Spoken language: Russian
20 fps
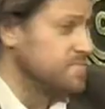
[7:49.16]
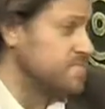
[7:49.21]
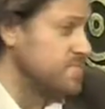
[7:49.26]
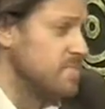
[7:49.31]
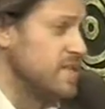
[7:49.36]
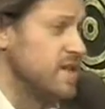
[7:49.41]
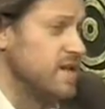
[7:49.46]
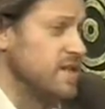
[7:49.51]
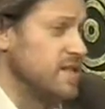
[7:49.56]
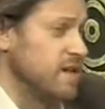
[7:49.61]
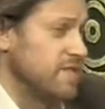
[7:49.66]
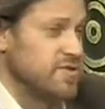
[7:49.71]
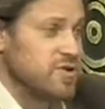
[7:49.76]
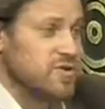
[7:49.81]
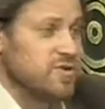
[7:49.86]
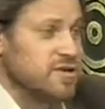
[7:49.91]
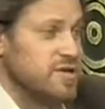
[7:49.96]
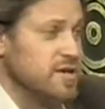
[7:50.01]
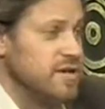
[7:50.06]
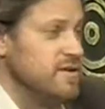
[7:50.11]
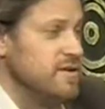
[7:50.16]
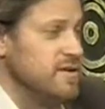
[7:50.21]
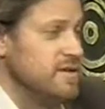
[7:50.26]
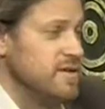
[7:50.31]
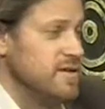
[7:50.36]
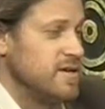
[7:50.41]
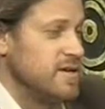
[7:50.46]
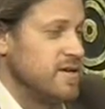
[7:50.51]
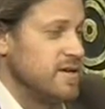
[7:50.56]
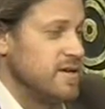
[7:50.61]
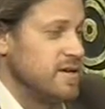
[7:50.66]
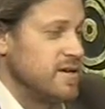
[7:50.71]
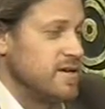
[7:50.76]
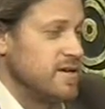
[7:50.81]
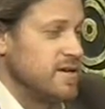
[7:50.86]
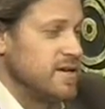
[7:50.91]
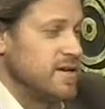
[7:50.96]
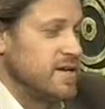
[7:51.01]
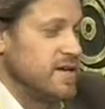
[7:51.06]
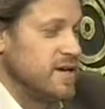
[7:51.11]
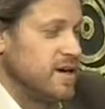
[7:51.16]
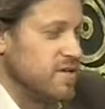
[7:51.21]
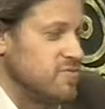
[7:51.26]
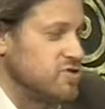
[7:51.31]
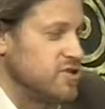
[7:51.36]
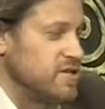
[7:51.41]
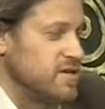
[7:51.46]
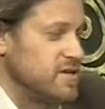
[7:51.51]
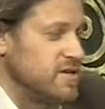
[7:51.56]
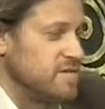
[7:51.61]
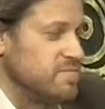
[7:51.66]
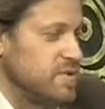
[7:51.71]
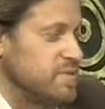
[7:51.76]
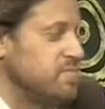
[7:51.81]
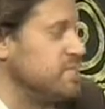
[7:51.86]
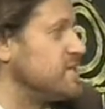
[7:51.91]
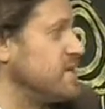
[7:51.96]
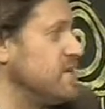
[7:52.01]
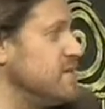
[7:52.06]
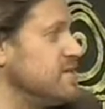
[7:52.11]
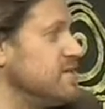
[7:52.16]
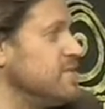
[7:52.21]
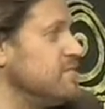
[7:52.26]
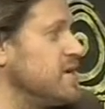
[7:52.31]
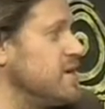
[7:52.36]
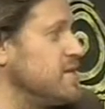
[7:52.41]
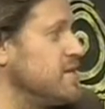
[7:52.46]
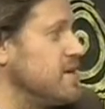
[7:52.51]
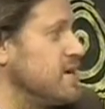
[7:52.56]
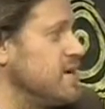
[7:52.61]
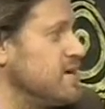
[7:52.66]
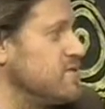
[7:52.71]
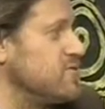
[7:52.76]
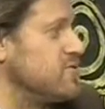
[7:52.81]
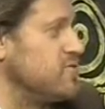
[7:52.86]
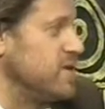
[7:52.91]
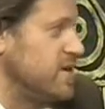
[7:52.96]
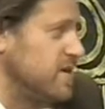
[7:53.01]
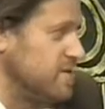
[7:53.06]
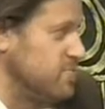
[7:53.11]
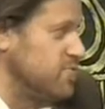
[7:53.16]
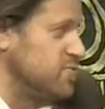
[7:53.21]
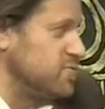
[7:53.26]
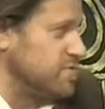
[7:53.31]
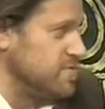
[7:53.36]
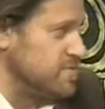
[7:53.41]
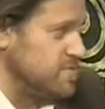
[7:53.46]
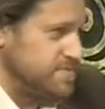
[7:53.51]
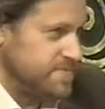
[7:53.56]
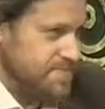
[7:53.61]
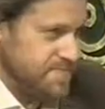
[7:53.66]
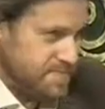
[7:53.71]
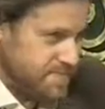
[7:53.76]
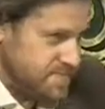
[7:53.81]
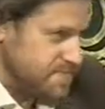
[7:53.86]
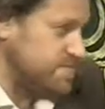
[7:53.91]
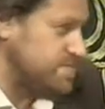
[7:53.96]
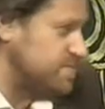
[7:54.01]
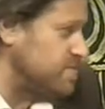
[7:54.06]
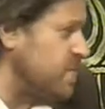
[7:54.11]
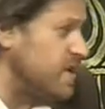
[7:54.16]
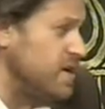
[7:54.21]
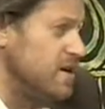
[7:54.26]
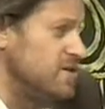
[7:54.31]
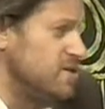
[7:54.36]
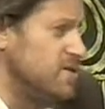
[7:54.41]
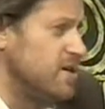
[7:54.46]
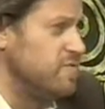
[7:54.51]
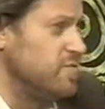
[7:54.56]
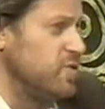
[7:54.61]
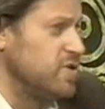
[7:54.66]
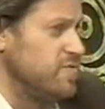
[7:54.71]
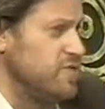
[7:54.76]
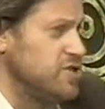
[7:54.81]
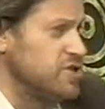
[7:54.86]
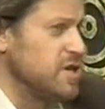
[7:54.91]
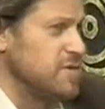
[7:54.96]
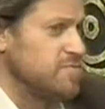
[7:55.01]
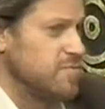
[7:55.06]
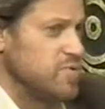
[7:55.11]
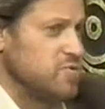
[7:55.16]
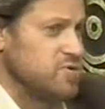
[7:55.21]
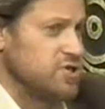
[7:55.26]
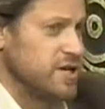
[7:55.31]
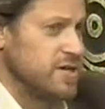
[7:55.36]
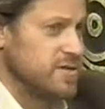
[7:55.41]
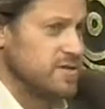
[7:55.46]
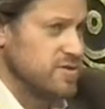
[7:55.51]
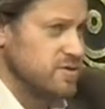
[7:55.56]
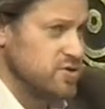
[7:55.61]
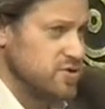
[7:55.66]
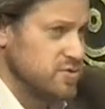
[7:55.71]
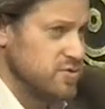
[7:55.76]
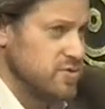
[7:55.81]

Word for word: На второй день я уже подписал с ним контракт, что я работаю. И с тех пор, видишь, как получается, что